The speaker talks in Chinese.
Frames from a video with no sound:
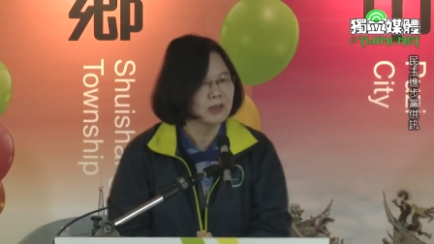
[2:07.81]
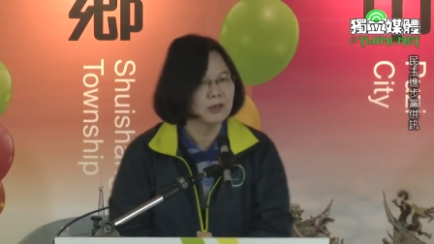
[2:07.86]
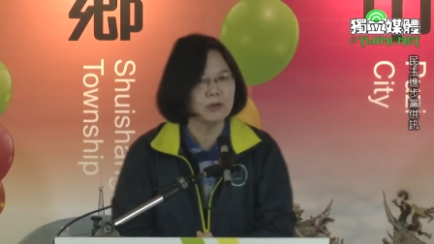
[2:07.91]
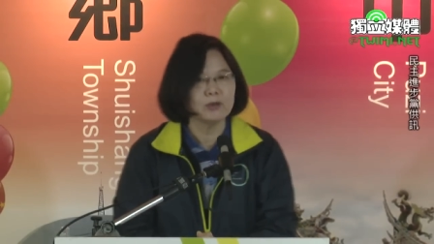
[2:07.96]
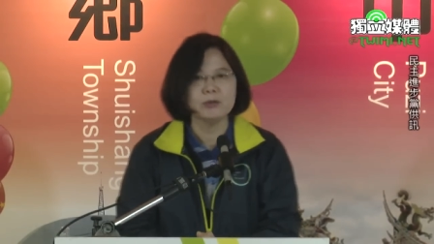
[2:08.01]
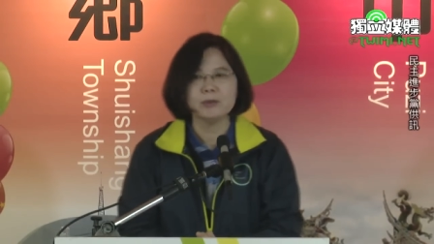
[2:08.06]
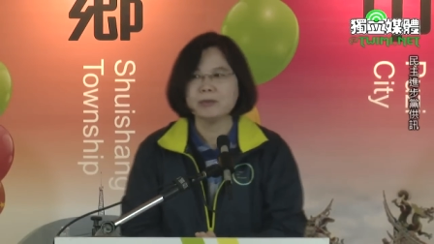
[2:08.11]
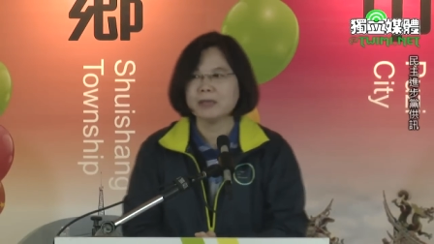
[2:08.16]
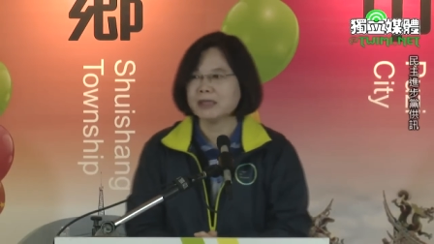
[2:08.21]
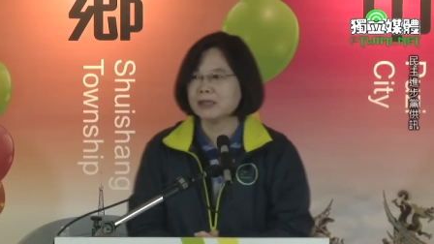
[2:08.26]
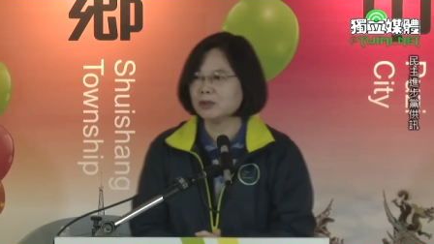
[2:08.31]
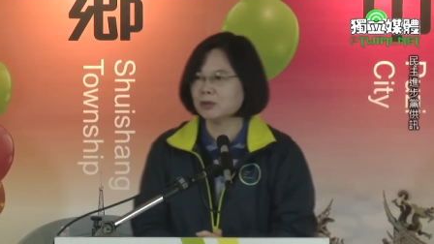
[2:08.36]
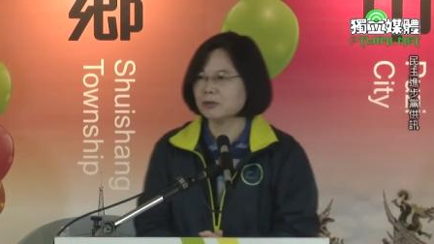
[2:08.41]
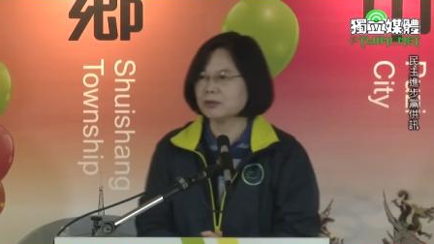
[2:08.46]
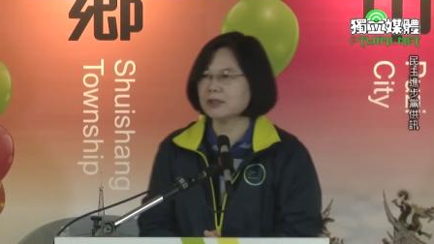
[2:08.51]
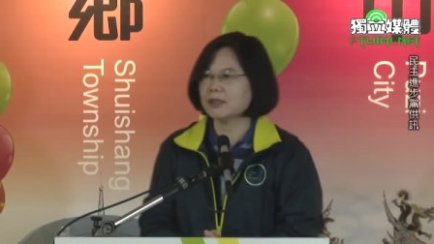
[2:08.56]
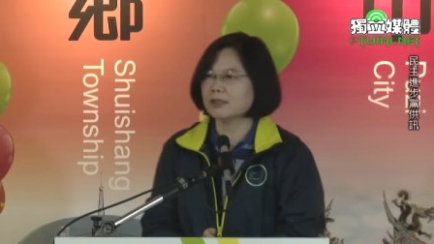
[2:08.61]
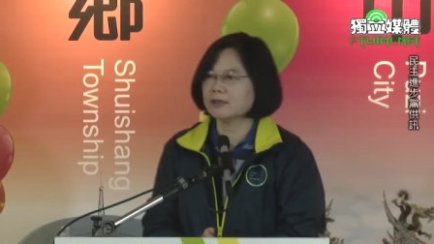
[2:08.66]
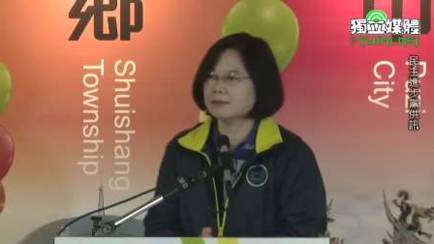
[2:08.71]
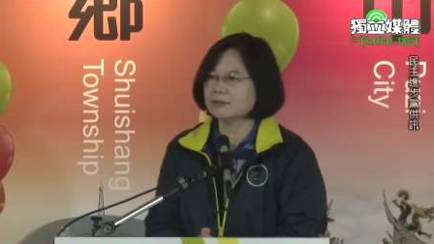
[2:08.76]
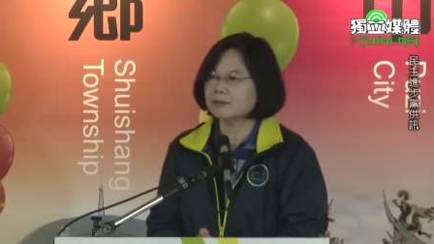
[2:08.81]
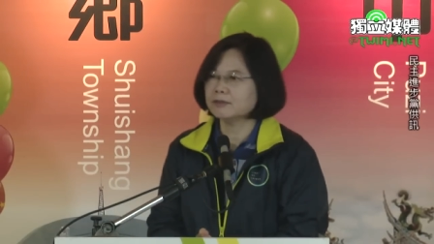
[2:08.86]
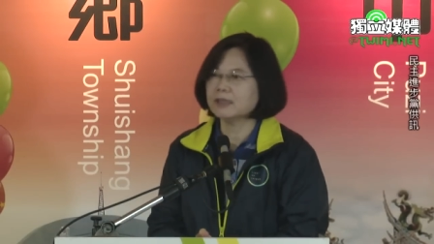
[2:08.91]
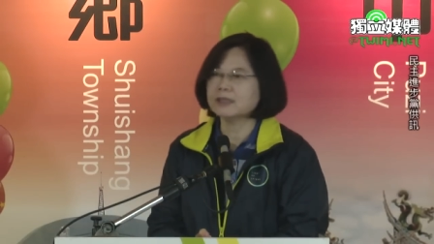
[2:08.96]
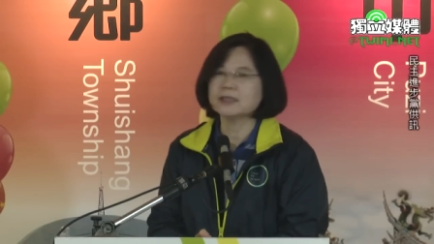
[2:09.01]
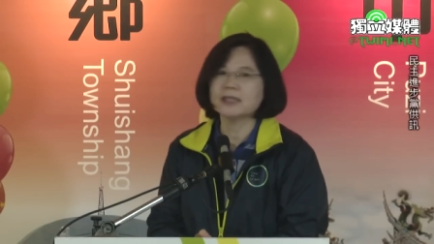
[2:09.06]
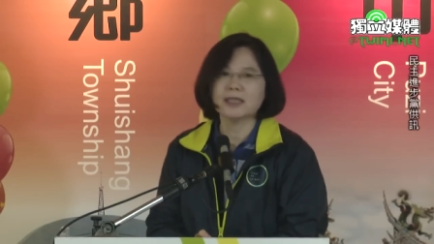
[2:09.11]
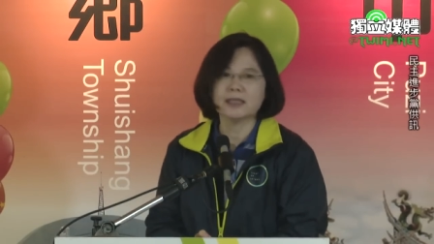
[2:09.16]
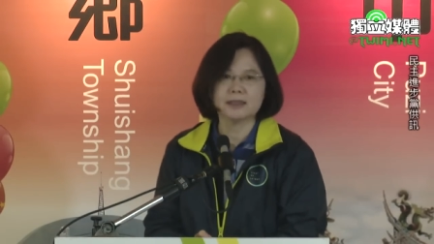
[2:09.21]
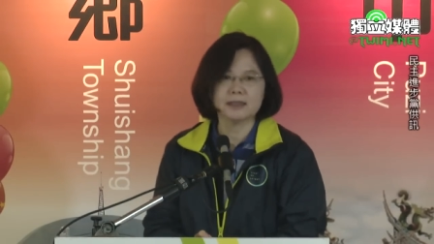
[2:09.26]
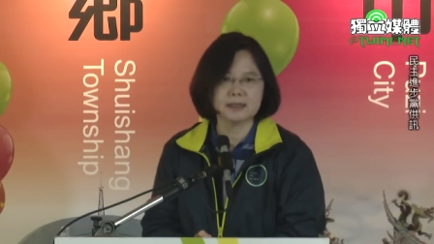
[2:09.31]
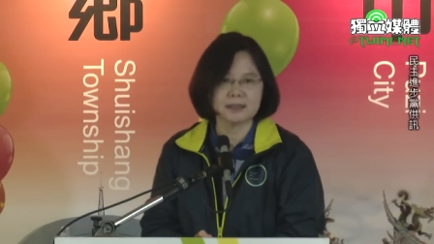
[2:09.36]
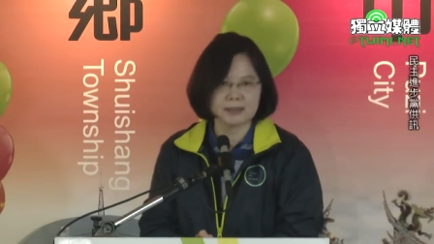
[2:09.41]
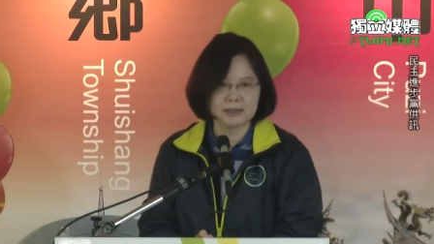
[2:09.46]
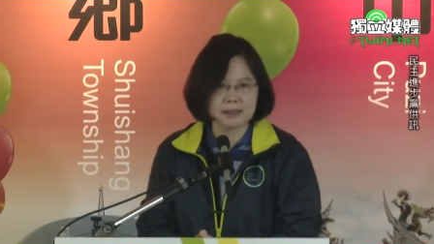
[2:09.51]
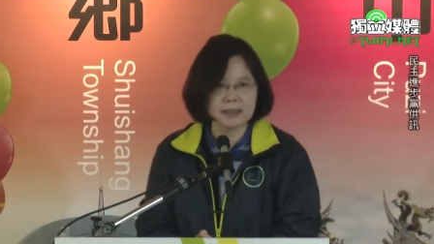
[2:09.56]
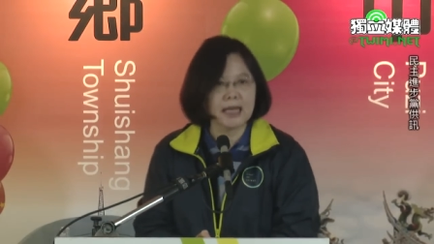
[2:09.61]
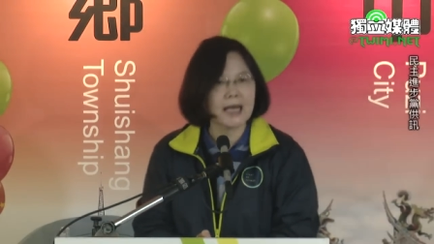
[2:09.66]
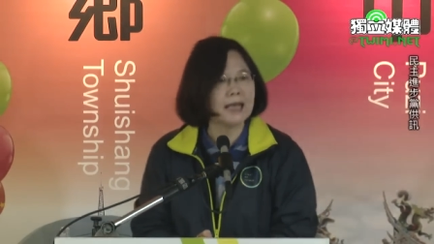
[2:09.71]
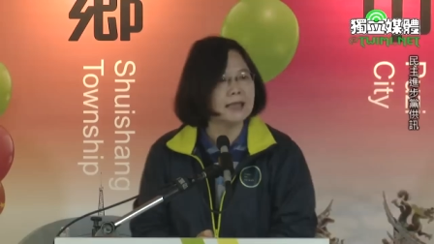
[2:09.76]
我们把重点放在
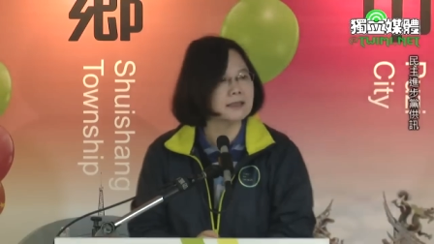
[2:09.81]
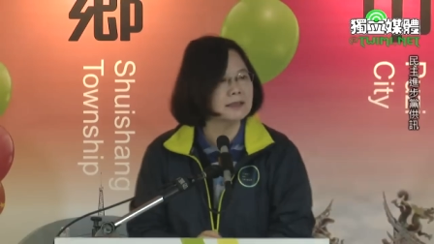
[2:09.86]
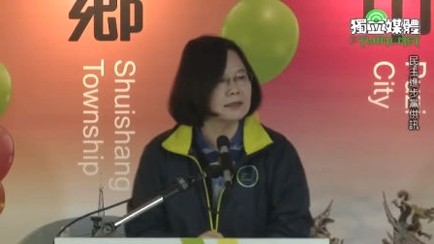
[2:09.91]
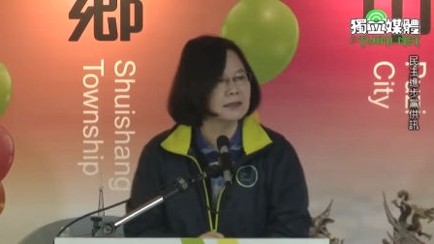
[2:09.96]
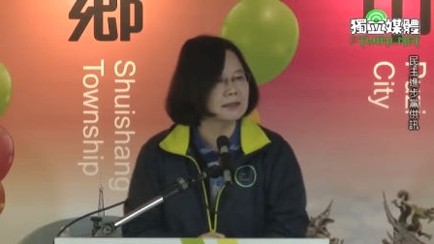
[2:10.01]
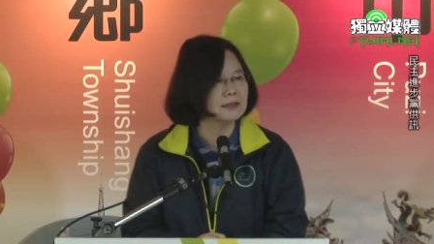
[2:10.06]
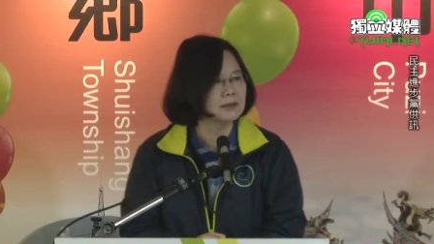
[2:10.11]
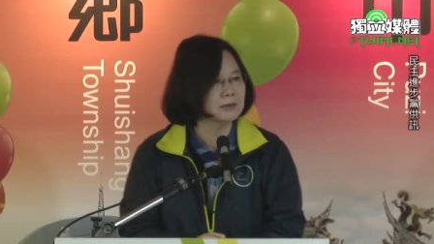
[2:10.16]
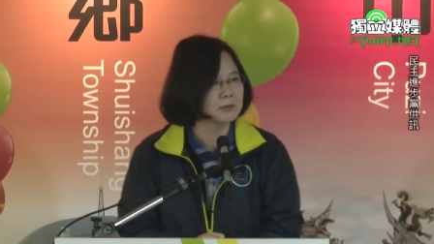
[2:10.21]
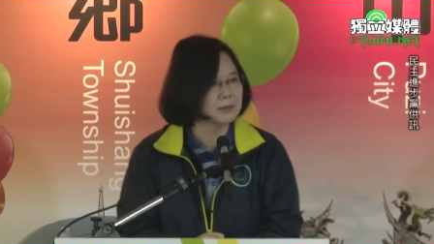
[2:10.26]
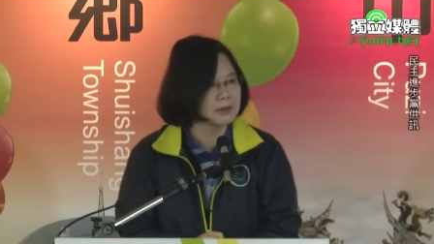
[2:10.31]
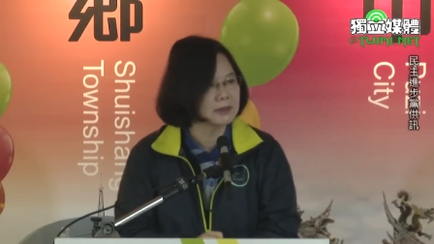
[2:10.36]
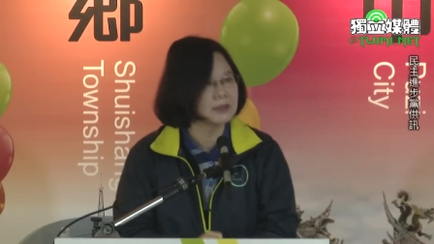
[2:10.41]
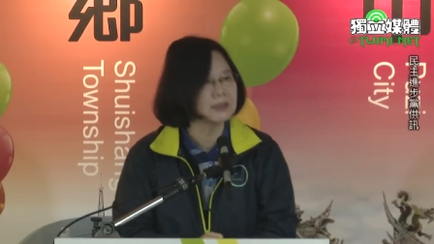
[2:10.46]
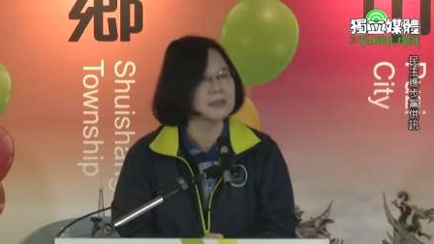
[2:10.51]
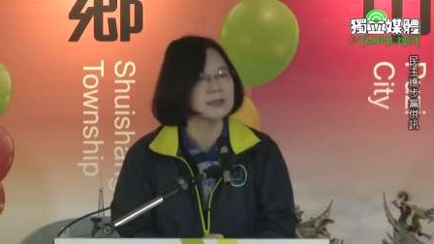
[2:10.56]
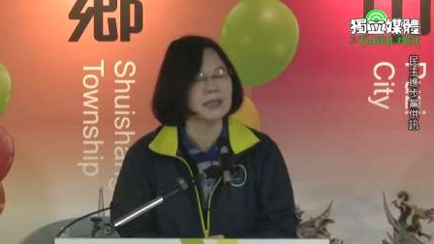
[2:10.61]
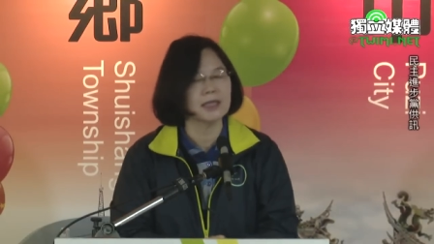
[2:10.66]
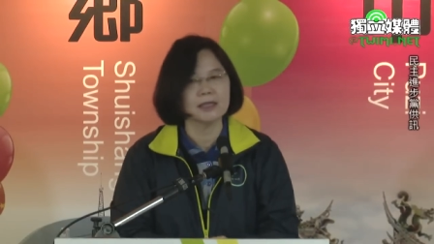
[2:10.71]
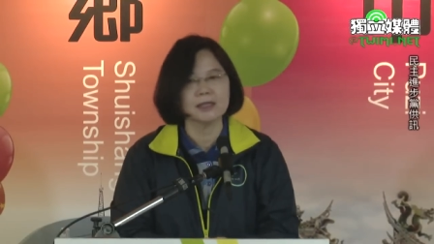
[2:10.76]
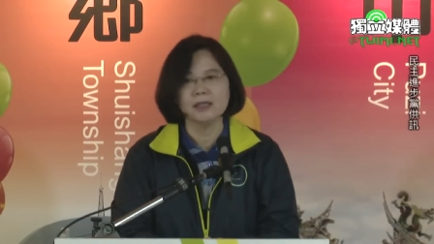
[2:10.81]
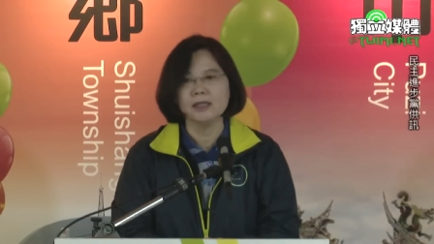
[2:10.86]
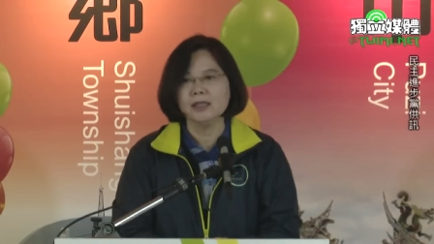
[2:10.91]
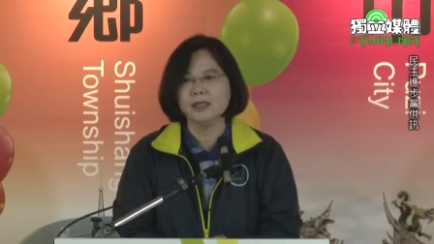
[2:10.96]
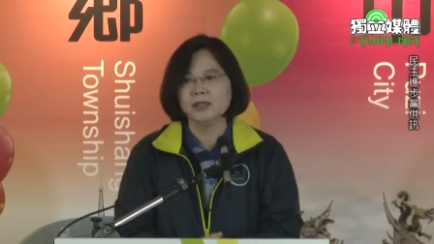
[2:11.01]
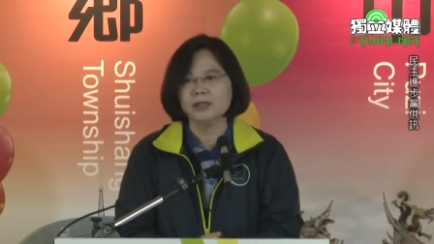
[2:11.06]
食安的问题上。